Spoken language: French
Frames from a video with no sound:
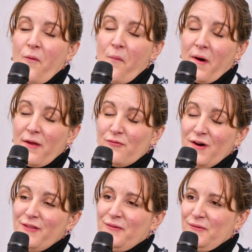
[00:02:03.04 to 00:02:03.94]
on
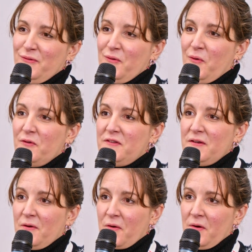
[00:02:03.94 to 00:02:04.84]
prévoit de,
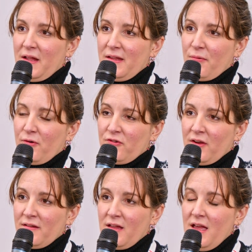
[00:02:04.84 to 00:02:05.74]
grossir encore l'année
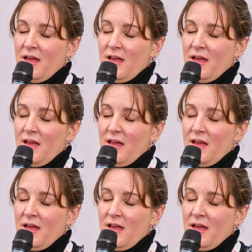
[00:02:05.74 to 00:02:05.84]
prochaine.